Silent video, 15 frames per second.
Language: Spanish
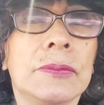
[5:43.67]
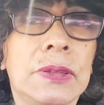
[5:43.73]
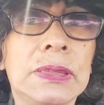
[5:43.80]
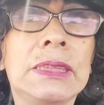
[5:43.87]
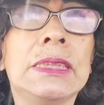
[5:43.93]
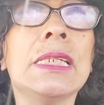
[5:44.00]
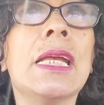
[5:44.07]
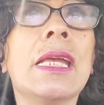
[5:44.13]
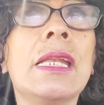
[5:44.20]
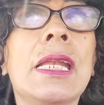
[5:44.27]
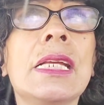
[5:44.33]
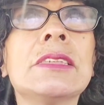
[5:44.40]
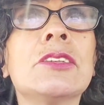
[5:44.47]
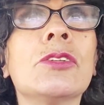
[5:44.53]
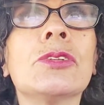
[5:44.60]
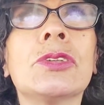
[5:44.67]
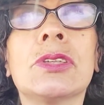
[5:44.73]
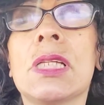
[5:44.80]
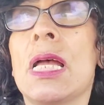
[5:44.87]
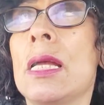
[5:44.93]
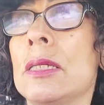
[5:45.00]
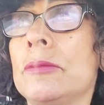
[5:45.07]
si siguen
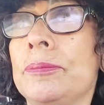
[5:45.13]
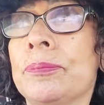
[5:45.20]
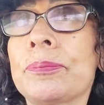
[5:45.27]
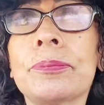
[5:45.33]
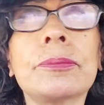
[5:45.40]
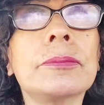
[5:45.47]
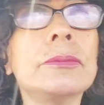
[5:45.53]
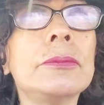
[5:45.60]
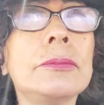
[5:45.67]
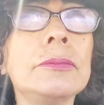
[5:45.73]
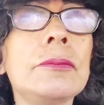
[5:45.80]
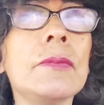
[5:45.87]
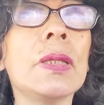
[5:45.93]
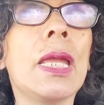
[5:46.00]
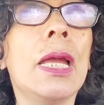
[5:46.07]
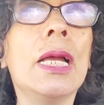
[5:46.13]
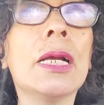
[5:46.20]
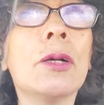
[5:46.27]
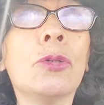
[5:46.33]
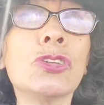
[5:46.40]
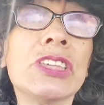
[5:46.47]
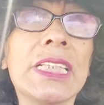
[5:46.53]
estos ah,
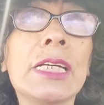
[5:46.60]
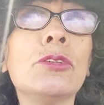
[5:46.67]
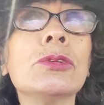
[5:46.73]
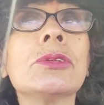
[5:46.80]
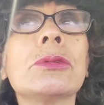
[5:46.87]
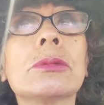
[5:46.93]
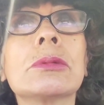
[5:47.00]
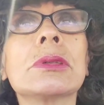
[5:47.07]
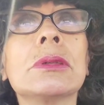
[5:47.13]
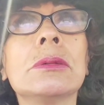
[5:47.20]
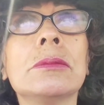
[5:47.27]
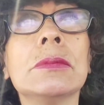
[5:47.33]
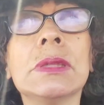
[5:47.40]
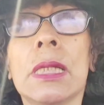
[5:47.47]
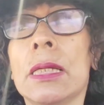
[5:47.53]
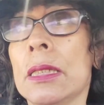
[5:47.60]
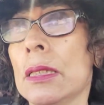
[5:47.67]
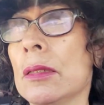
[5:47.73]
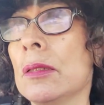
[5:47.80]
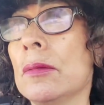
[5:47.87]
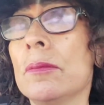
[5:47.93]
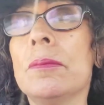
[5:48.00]
consejos,
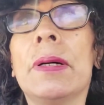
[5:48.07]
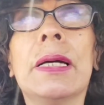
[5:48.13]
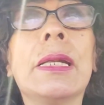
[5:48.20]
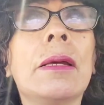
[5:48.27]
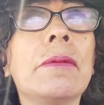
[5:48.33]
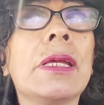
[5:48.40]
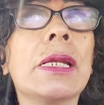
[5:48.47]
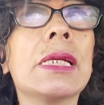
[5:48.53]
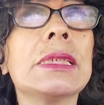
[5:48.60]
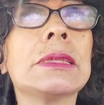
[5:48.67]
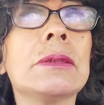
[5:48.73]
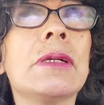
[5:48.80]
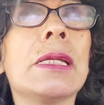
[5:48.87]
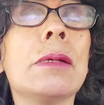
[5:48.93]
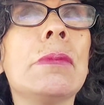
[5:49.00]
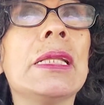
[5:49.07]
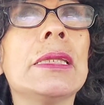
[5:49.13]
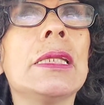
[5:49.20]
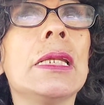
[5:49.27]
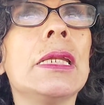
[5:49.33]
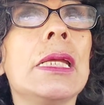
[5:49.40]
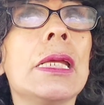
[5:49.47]
van a ver que se van a
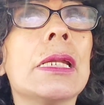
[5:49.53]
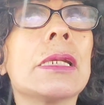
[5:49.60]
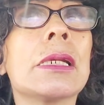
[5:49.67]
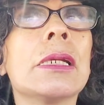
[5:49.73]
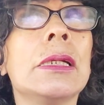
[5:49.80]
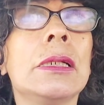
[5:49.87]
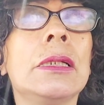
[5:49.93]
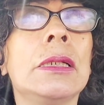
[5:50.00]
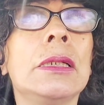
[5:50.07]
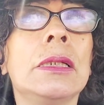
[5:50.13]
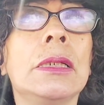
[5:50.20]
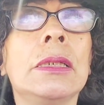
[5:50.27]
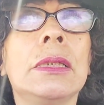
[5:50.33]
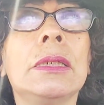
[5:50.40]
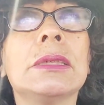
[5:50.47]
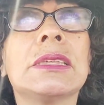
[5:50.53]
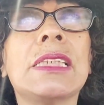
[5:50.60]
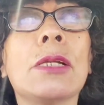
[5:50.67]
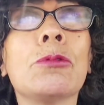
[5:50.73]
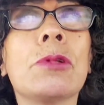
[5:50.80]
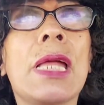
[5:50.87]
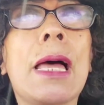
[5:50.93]
mantener eh,
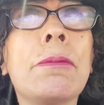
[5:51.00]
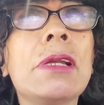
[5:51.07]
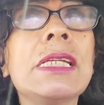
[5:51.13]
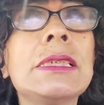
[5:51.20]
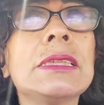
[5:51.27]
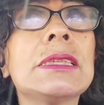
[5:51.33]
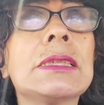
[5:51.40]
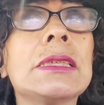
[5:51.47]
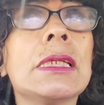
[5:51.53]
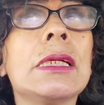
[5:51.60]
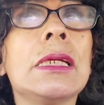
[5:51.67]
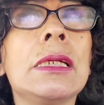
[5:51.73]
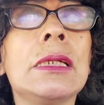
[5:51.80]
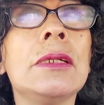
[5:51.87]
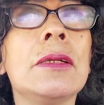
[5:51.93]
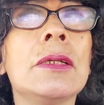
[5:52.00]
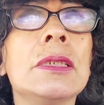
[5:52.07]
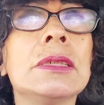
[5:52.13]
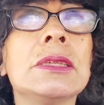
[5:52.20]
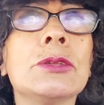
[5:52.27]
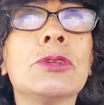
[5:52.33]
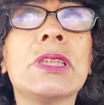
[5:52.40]
saludables. Eh,
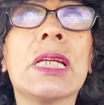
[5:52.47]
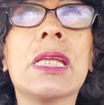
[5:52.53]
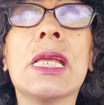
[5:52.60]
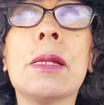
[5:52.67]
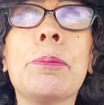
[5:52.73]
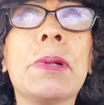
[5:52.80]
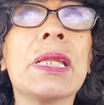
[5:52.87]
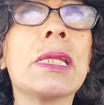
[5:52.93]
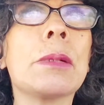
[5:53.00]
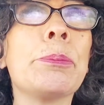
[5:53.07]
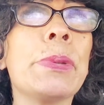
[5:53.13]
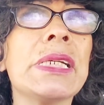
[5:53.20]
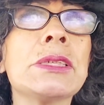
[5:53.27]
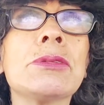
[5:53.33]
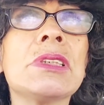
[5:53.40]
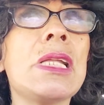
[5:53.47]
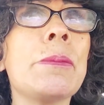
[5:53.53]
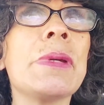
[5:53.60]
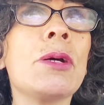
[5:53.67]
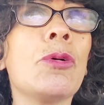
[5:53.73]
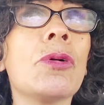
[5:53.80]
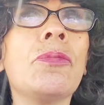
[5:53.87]
si usted quiere perder peso, es la
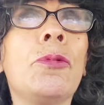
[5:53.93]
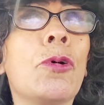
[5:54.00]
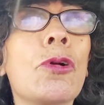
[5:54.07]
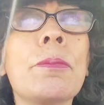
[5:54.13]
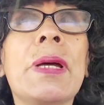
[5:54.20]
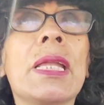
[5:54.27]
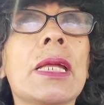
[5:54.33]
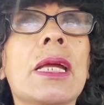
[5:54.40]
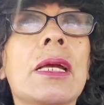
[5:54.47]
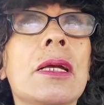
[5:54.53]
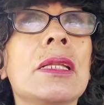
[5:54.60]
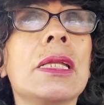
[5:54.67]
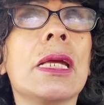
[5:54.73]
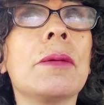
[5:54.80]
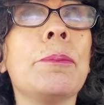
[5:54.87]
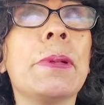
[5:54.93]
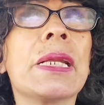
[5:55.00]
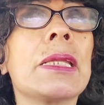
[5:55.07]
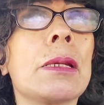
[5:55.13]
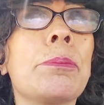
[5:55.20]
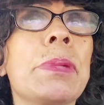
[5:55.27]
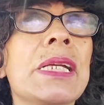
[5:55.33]
mejor forma de,
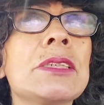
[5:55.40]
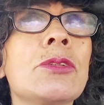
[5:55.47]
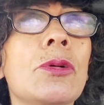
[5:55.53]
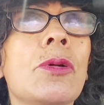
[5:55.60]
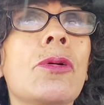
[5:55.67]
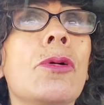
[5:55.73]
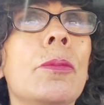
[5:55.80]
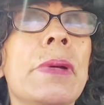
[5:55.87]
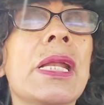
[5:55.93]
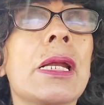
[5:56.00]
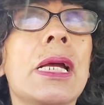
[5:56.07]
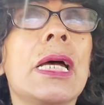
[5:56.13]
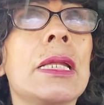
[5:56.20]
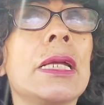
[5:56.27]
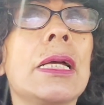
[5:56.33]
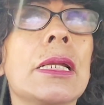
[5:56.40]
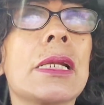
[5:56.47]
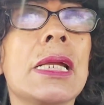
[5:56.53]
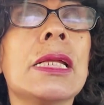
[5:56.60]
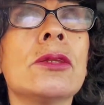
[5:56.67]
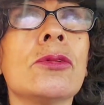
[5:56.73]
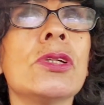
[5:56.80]
perder peso, no comer cada
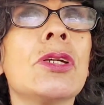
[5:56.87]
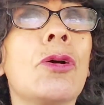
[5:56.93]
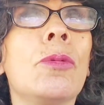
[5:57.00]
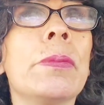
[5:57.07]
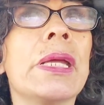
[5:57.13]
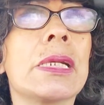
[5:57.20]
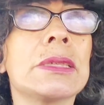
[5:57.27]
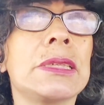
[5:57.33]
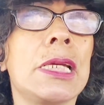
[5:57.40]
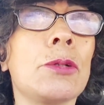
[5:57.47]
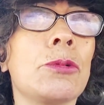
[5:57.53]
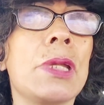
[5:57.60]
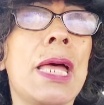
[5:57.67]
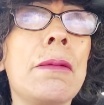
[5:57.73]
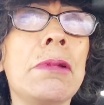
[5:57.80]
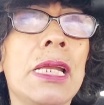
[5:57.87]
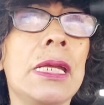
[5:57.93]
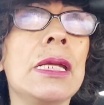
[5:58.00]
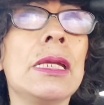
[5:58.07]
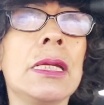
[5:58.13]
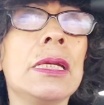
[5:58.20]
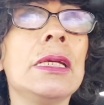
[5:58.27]
rato y comer saludable.